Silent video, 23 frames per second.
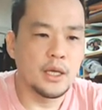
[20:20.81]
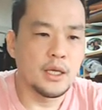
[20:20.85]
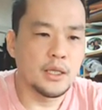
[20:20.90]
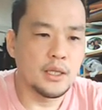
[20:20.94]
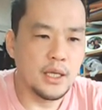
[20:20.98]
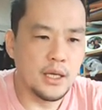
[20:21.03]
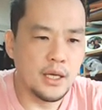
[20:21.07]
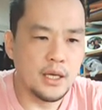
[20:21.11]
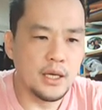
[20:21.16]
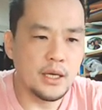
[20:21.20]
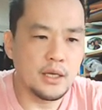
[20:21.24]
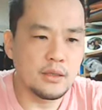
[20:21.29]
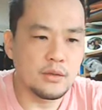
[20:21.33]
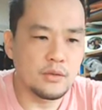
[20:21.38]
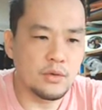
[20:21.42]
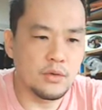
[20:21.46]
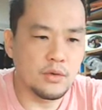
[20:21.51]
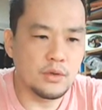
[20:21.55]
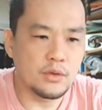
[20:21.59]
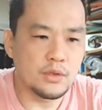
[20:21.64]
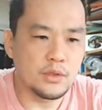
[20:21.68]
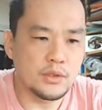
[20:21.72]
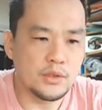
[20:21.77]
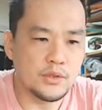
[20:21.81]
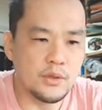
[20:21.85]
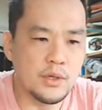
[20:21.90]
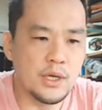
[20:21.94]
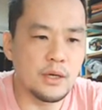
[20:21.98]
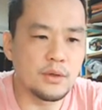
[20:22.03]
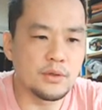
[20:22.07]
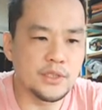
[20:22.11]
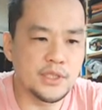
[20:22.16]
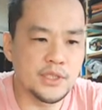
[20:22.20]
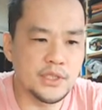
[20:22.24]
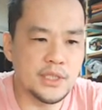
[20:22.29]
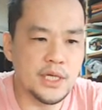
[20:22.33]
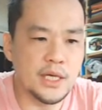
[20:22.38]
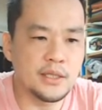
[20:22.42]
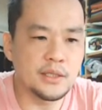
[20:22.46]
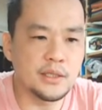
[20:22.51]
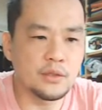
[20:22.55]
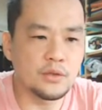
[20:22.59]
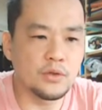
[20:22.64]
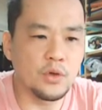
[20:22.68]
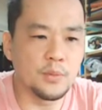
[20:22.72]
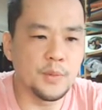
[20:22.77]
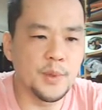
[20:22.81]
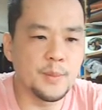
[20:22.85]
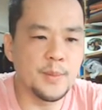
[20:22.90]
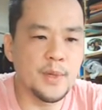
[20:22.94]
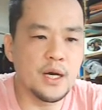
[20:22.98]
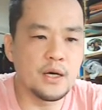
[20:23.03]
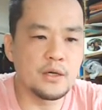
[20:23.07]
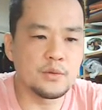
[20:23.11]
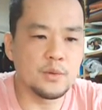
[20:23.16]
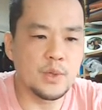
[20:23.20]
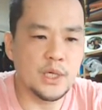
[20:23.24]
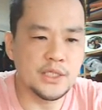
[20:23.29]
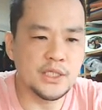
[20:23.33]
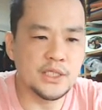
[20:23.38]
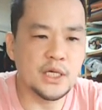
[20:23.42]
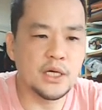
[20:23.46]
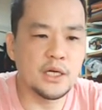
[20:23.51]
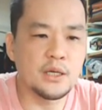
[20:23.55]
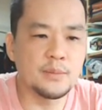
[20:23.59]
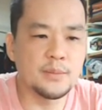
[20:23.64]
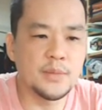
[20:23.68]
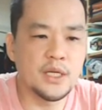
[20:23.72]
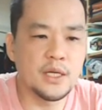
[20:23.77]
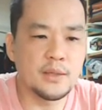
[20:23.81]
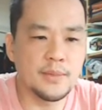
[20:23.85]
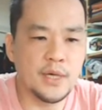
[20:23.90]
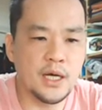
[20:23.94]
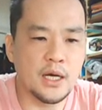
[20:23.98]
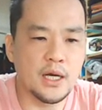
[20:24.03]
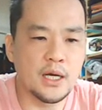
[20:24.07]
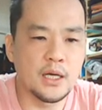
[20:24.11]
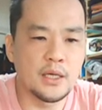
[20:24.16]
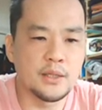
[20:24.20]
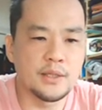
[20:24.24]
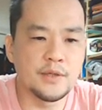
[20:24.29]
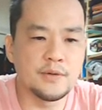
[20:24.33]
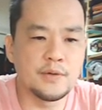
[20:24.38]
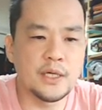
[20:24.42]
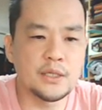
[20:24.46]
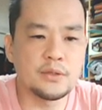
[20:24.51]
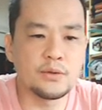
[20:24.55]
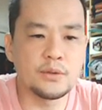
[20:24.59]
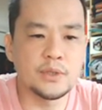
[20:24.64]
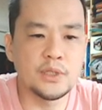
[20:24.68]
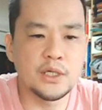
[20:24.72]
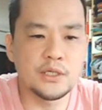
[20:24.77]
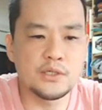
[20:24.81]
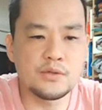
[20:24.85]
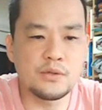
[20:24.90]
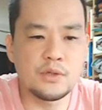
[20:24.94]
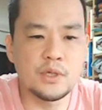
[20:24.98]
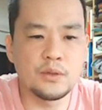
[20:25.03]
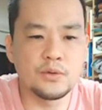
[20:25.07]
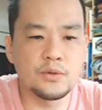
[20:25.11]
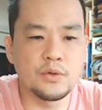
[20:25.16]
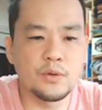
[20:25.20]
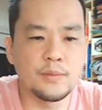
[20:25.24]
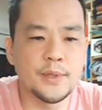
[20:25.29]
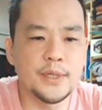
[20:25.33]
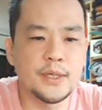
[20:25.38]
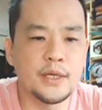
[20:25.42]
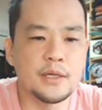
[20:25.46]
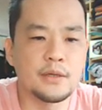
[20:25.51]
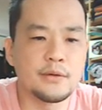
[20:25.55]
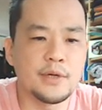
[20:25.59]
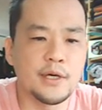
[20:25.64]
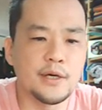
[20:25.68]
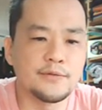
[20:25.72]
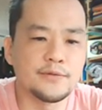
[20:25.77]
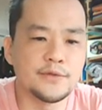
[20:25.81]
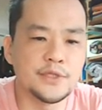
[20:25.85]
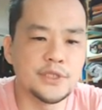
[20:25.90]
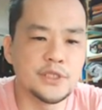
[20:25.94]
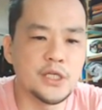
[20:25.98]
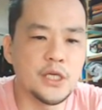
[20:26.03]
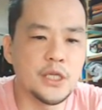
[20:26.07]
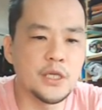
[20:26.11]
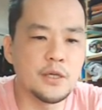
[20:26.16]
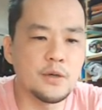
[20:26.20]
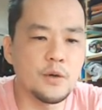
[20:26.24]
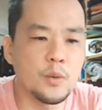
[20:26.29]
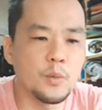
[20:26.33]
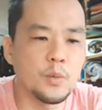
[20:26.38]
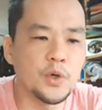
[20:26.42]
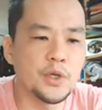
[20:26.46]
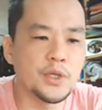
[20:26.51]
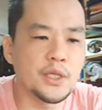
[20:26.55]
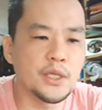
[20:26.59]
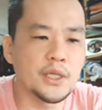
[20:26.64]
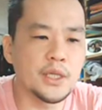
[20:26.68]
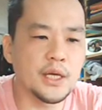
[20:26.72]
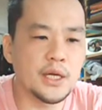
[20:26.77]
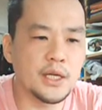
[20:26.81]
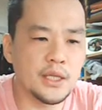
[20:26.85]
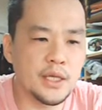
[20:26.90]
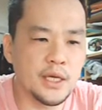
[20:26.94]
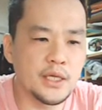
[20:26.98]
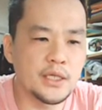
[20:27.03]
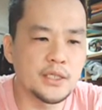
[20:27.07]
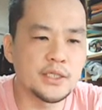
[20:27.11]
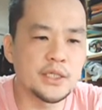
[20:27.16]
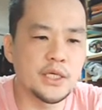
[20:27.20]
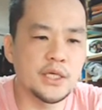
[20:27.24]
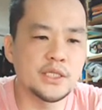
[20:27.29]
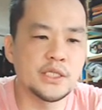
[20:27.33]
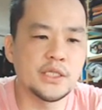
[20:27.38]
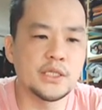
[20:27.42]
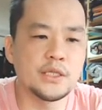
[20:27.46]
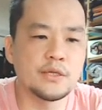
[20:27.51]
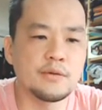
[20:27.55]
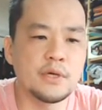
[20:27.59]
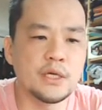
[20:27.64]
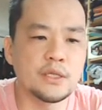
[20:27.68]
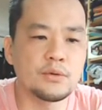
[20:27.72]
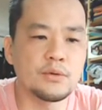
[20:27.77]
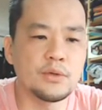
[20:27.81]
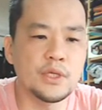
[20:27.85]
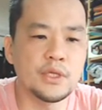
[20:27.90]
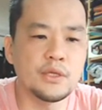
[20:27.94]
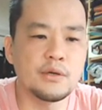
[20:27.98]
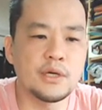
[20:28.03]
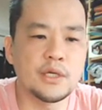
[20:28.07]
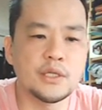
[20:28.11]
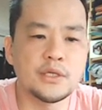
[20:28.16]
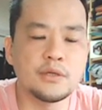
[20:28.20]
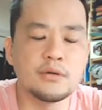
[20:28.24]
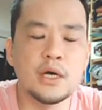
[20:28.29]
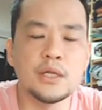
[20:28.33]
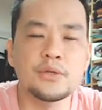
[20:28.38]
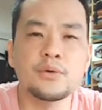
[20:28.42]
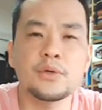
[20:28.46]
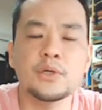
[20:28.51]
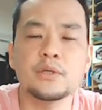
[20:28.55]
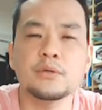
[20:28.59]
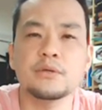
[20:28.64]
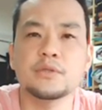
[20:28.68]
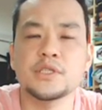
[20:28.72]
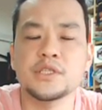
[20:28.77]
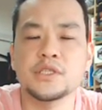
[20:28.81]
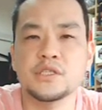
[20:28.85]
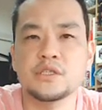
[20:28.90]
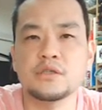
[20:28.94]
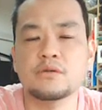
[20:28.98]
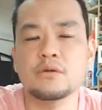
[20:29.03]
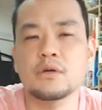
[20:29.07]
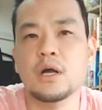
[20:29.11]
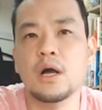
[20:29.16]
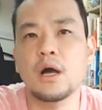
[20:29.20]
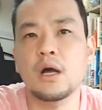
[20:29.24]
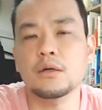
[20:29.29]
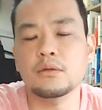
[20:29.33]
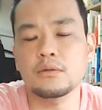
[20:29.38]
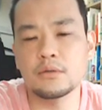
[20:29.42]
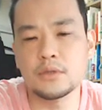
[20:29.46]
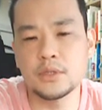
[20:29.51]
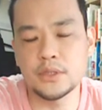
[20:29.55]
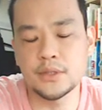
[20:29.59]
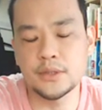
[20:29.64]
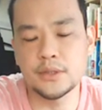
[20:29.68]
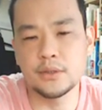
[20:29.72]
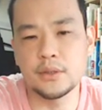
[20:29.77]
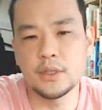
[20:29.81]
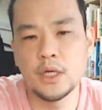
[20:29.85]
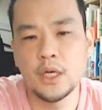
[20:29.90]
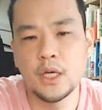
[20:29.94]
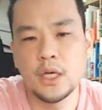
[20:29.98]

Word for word: で、えっ、ー、と、空を自在に飛び回るわしから見れば、鶏が空を飛べないのが不思議に思えてならない。しかし、鶏には鶏の事情があるのですと。